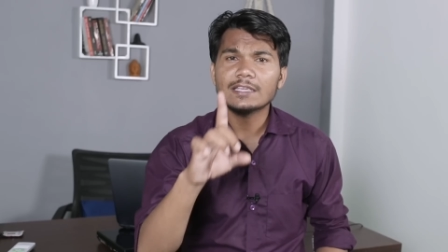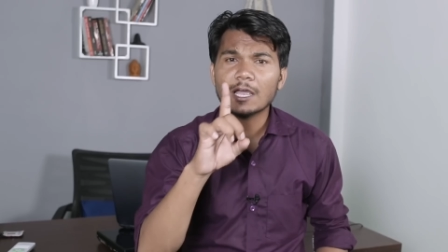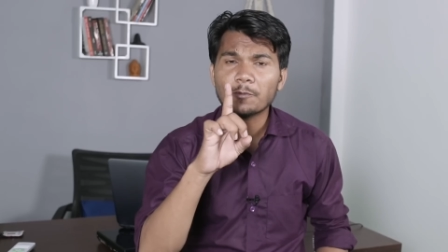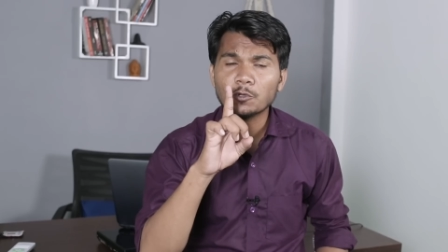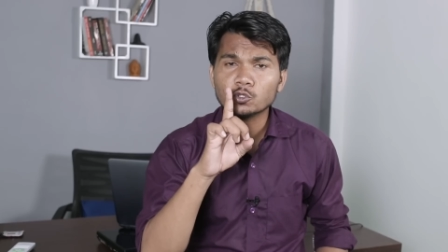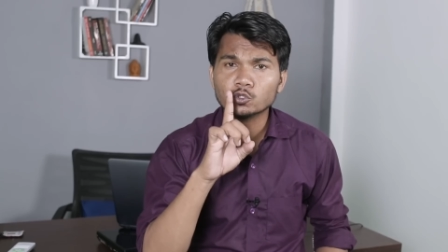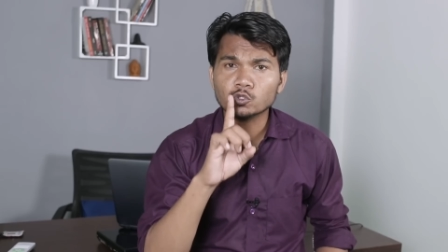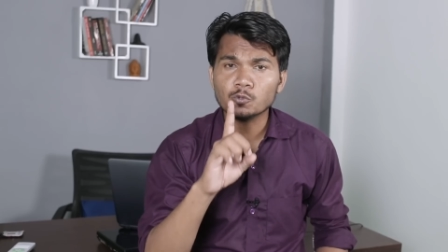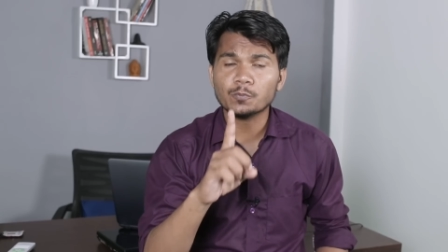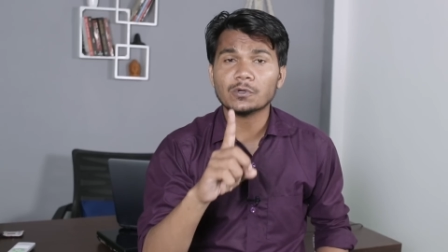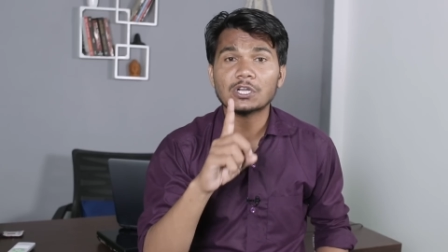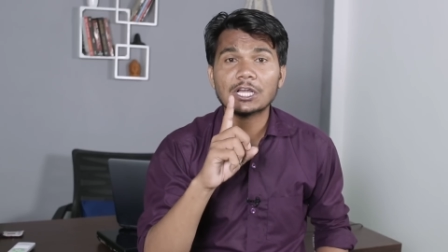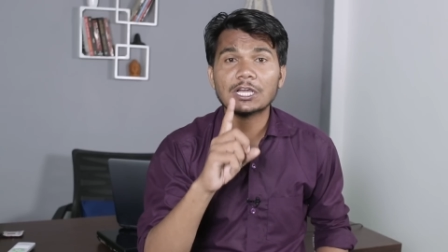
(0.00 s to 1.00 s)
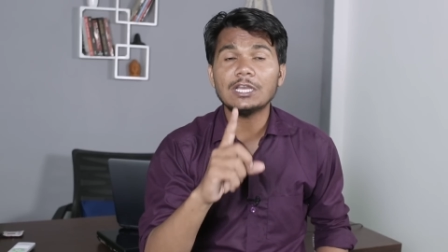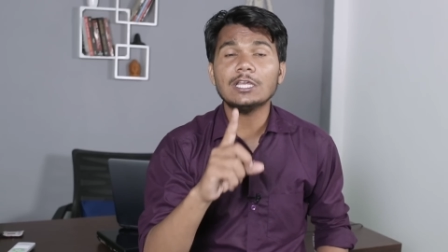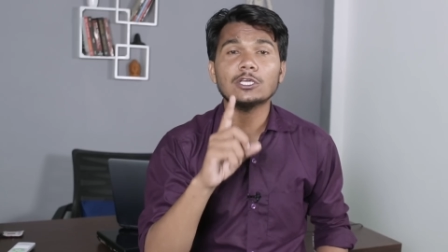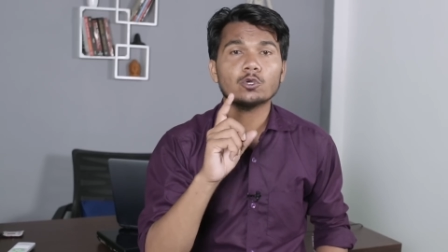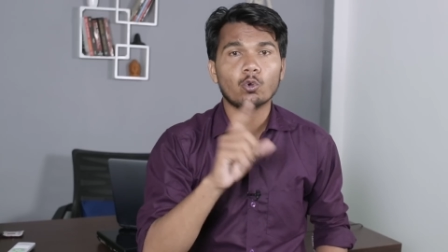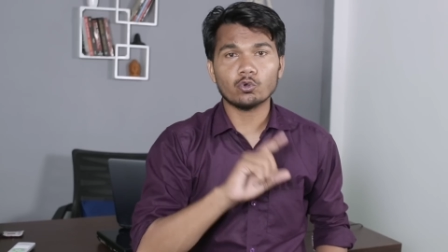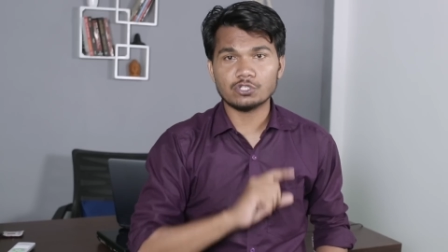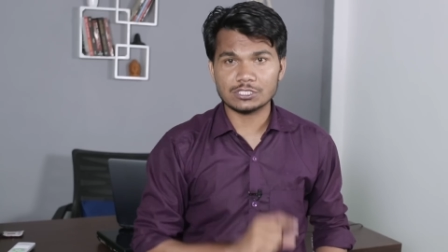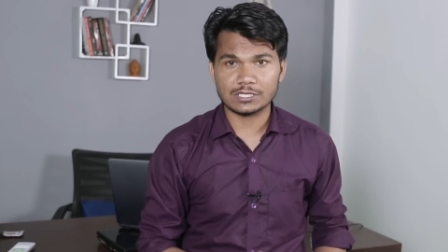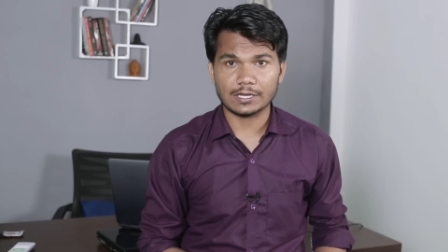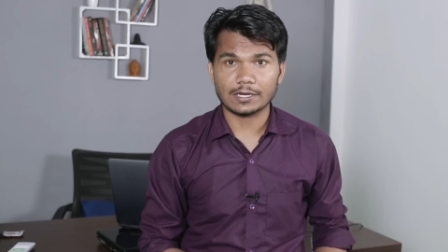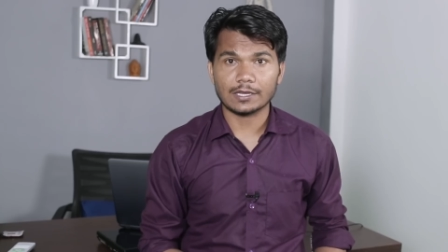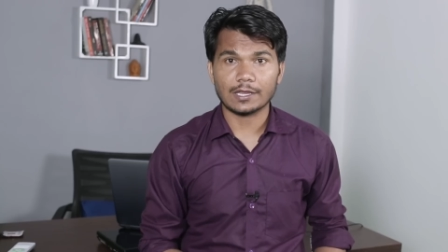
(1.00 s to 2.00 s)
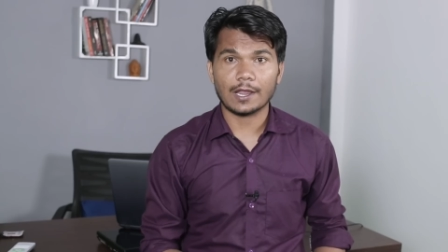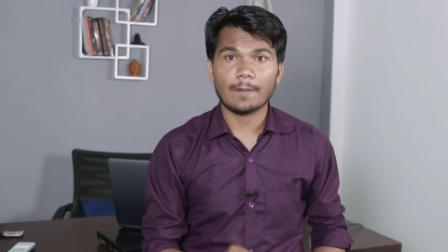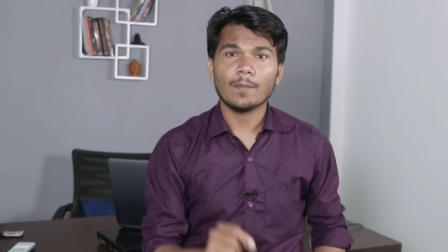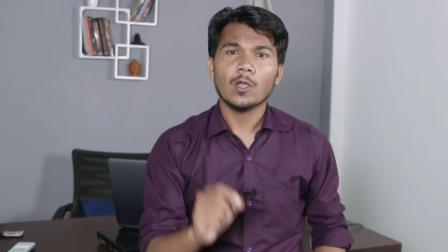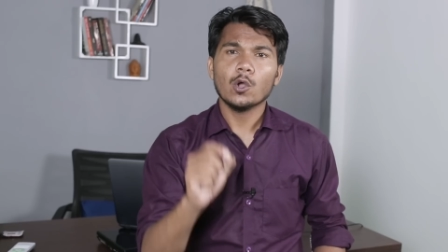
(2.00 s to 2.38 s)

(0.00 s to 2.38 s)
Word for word: या फिर चुप रखने की कोशिश कर रहे हैं